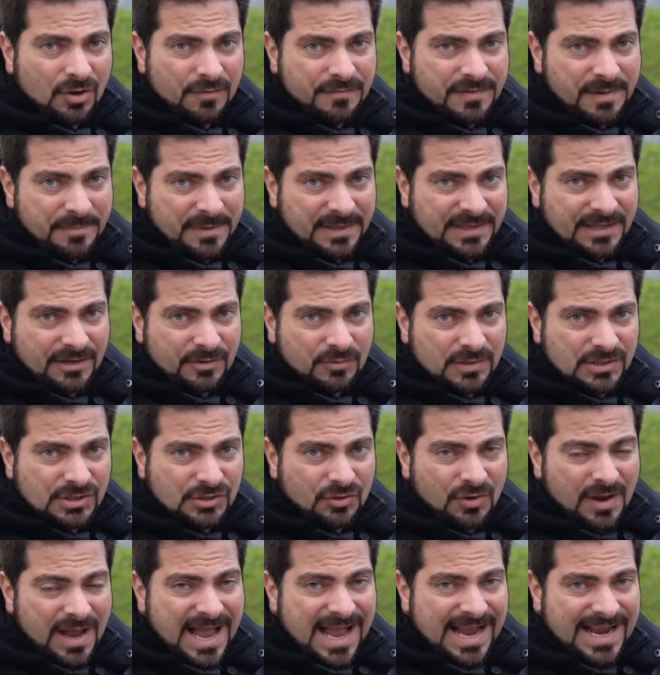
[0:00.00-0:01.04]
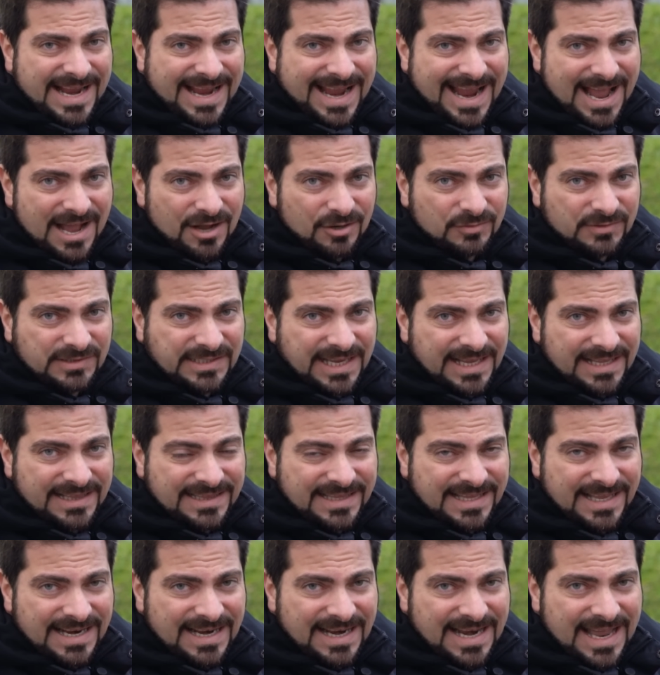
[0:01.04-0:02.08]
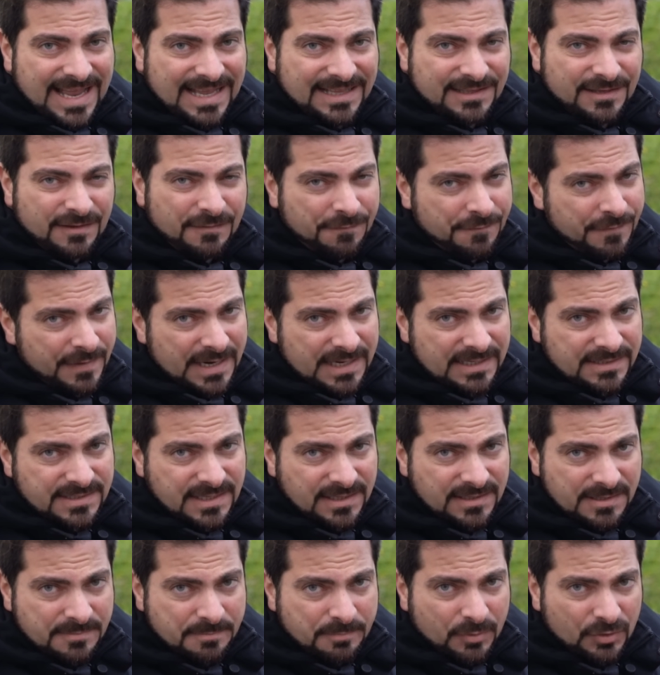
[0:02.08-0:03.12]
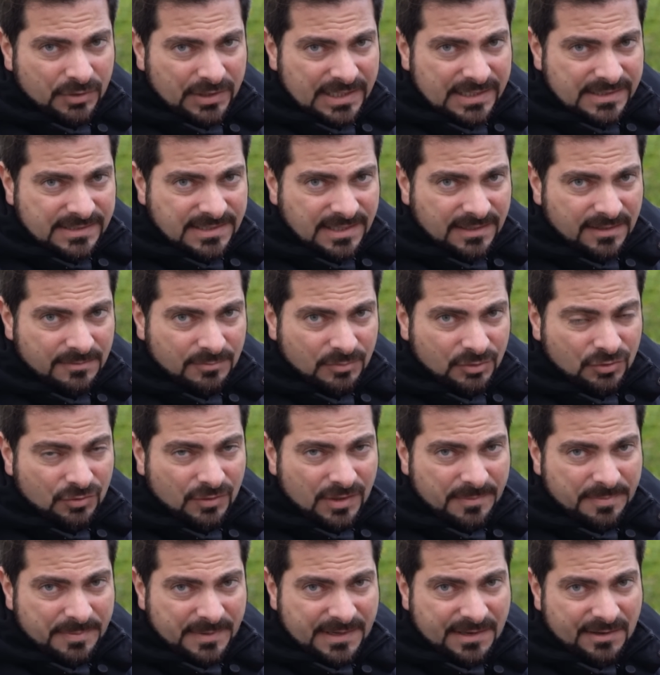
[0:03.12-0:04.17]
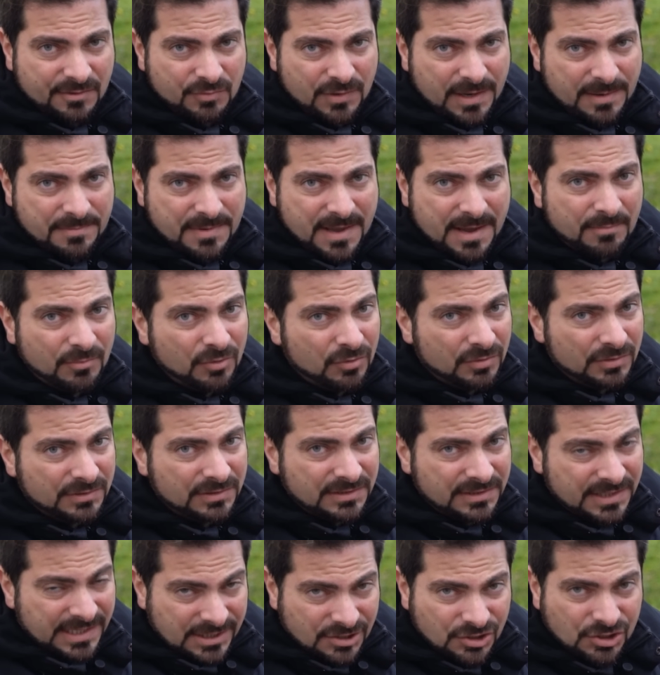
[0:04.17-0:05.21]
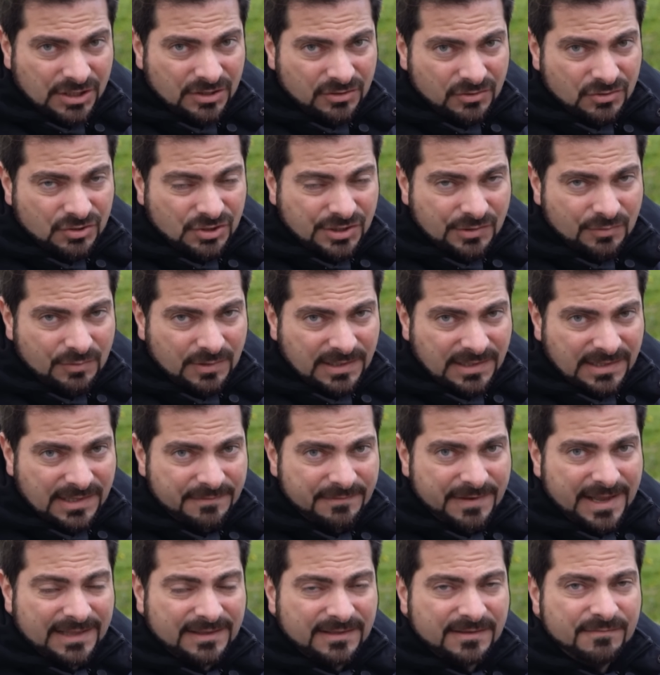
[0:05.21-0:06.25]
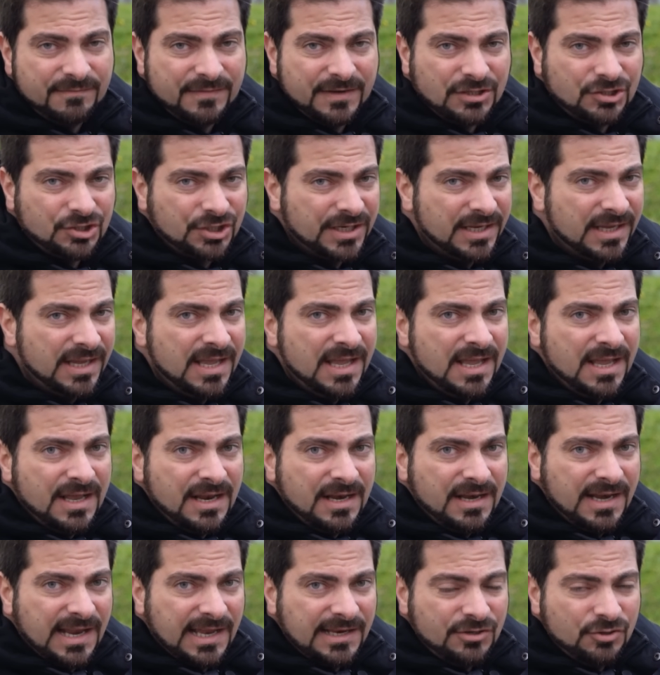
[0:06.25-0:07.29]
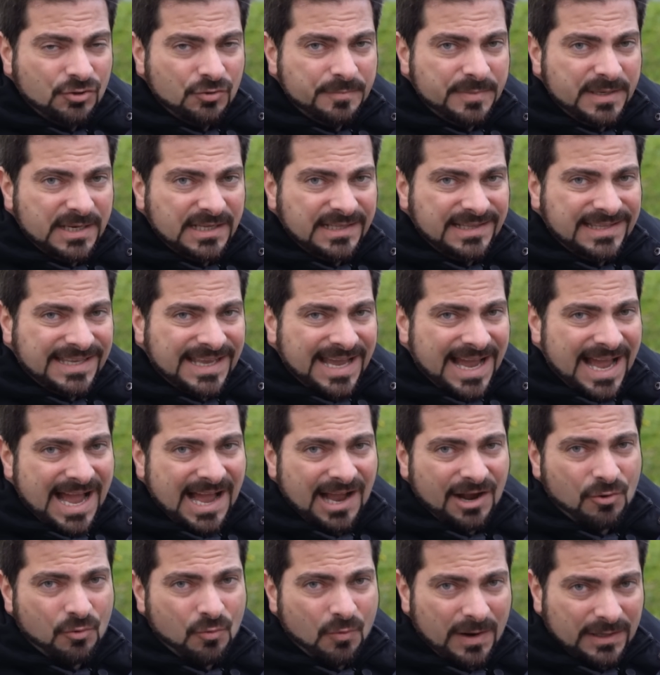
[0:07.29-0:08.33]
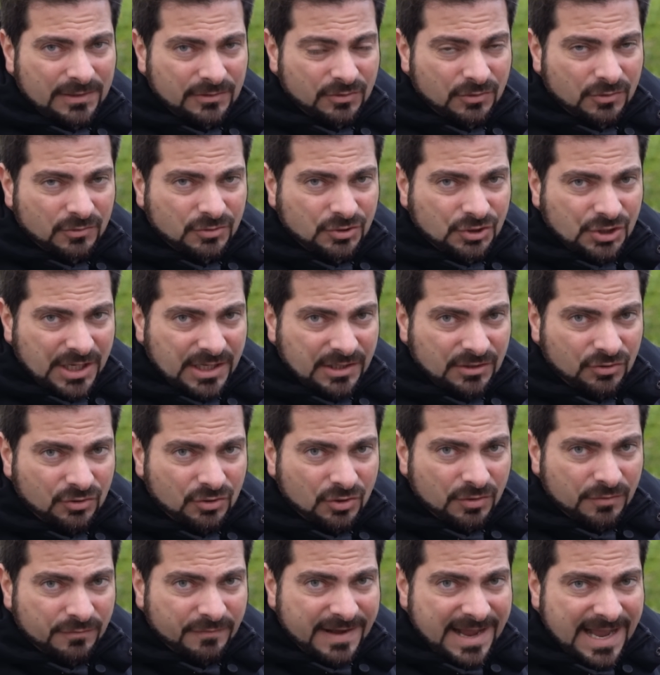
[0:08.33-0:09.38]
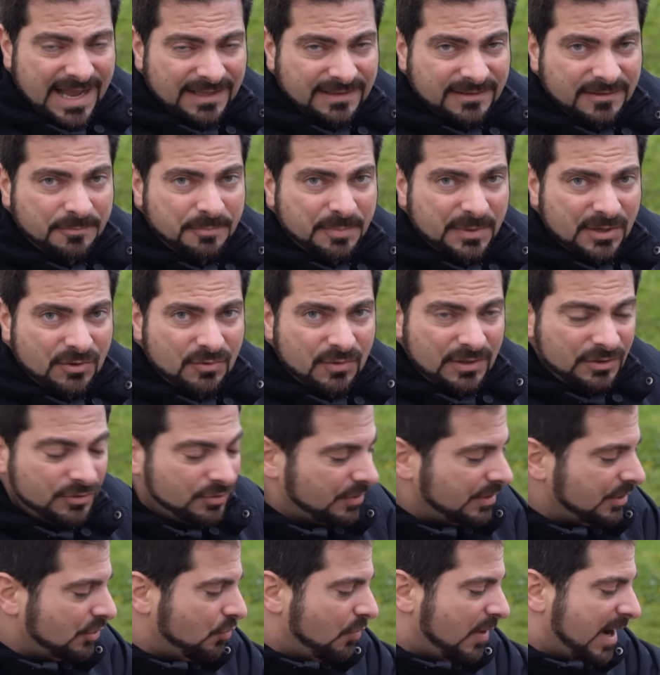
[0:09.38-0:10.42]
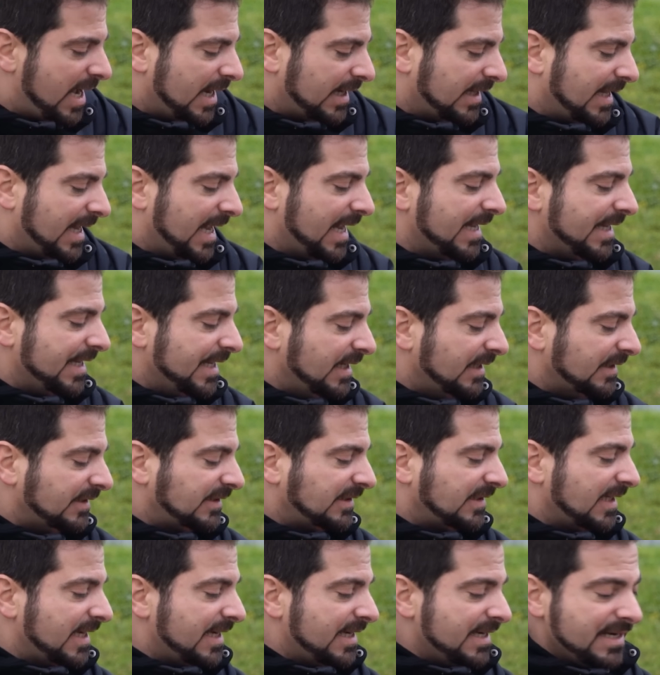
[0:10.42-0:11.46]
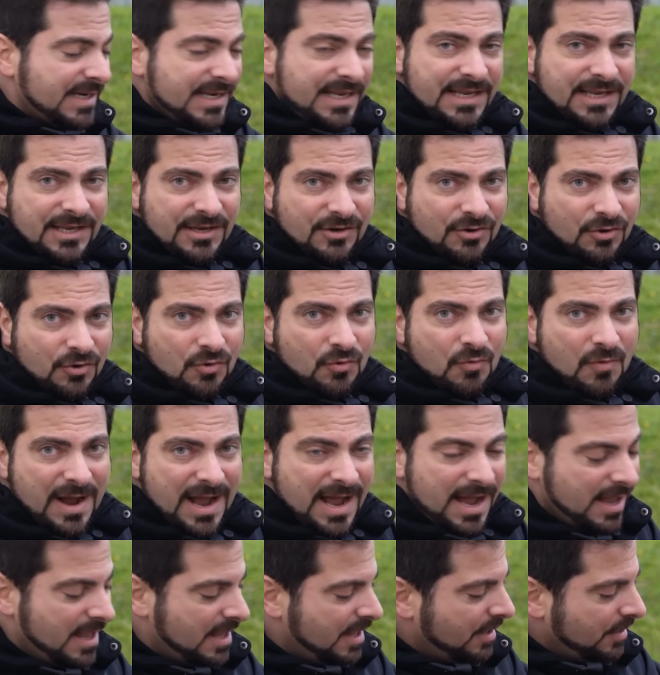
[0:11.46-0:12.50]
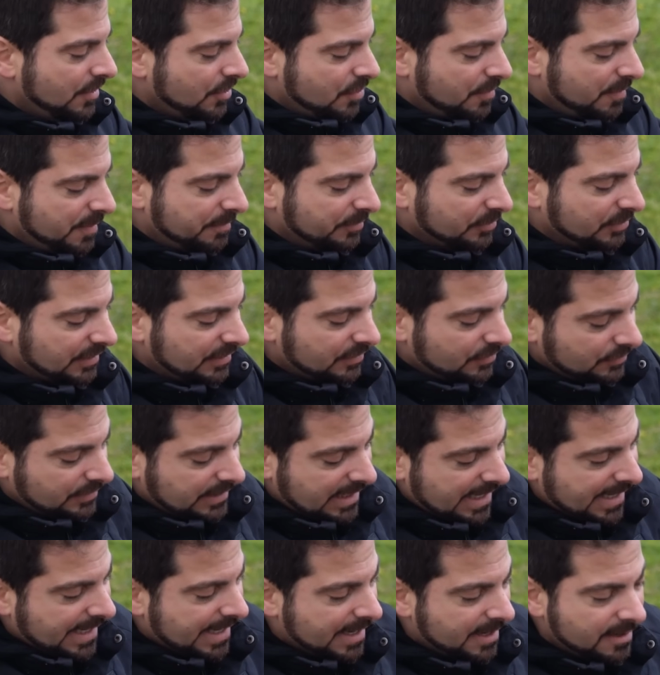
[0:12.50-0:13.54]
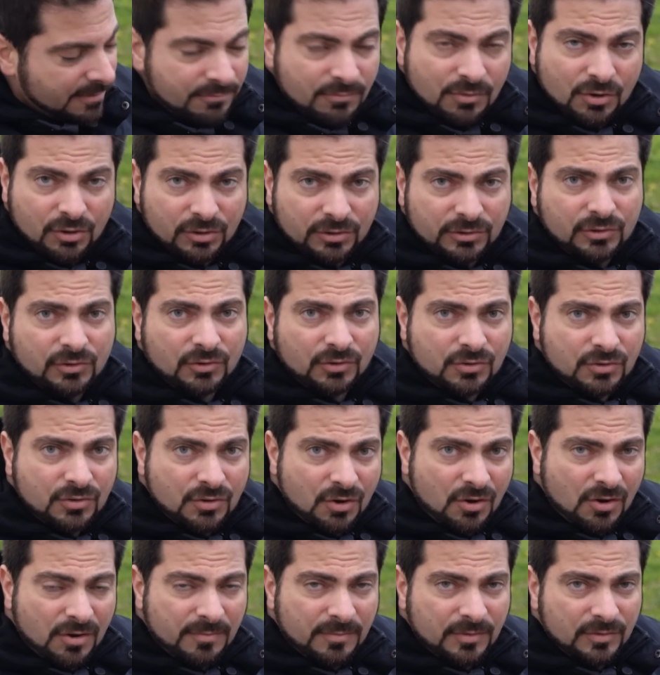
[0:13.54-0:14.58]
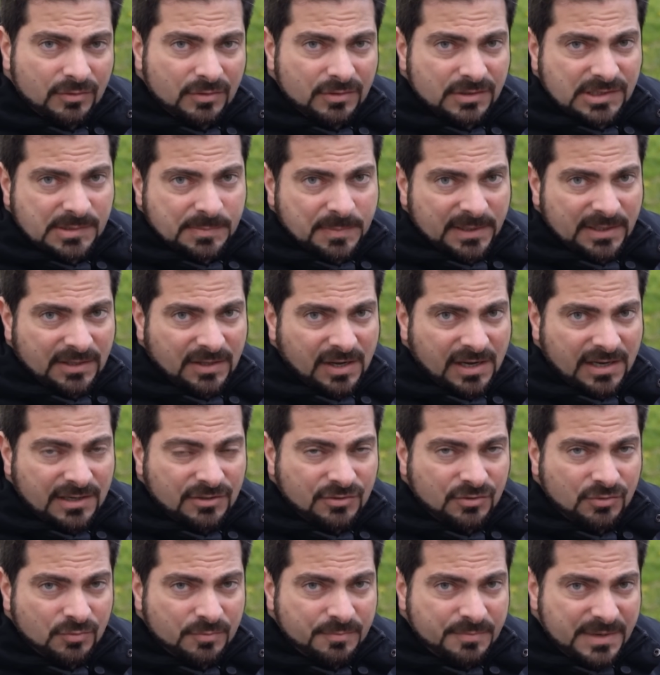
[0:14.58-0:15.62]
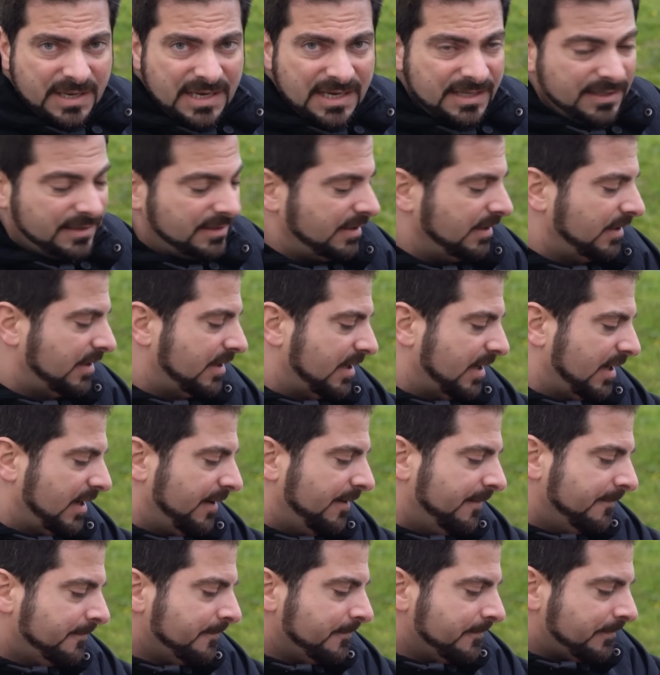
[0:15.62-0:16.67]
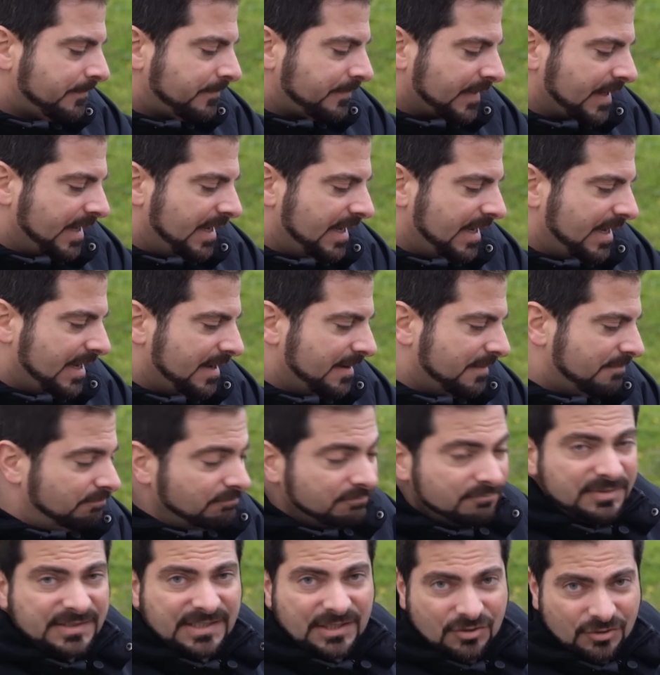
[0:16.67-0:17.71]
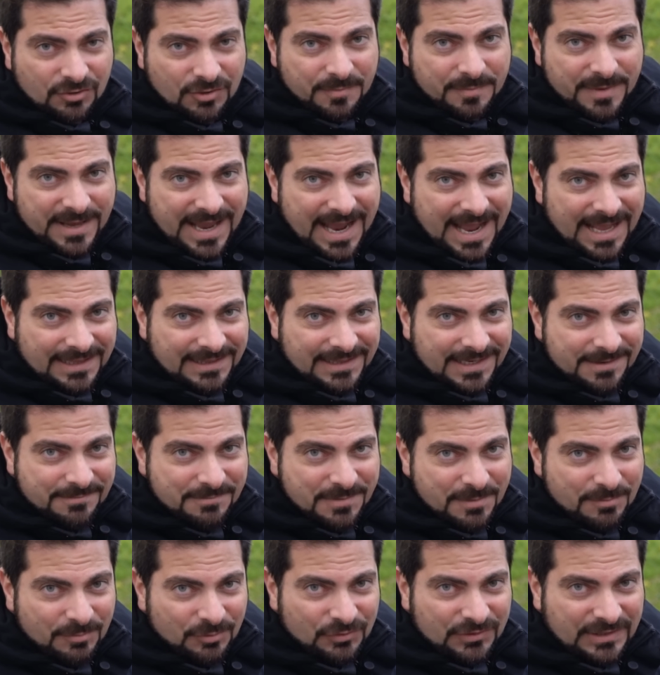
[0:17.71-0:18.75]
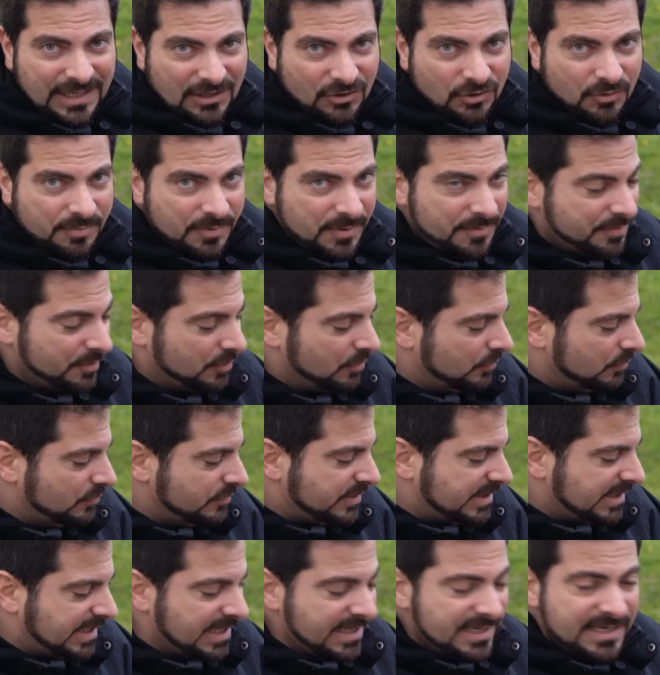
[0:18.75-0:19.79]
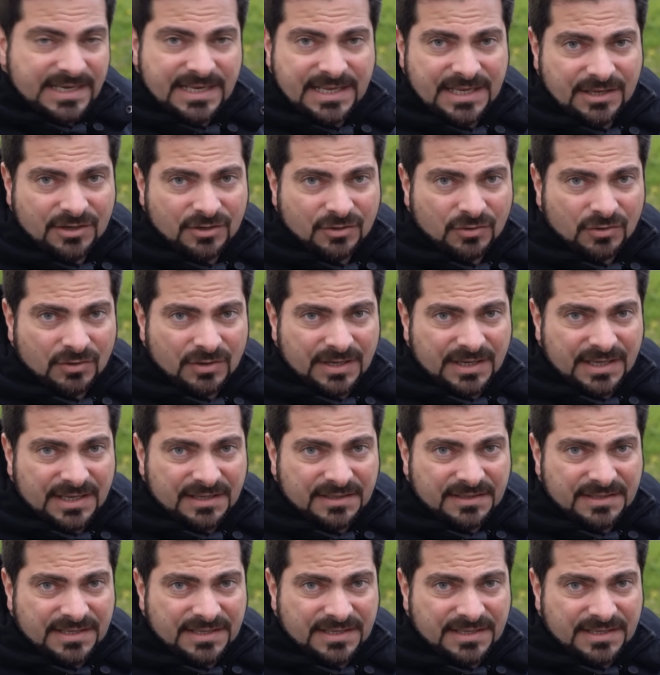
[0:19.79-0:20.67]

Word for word: ovviamente questo a causa della differenza di potenza del motore perché qui abbiamo 350 watt invece la New Ability ha 400 watt. Per quanto riguarda il sellino qua come potete notare è molto comodo rispetto alla New Ability che eh, secondo me andrebbe montato proprio un sellino eh,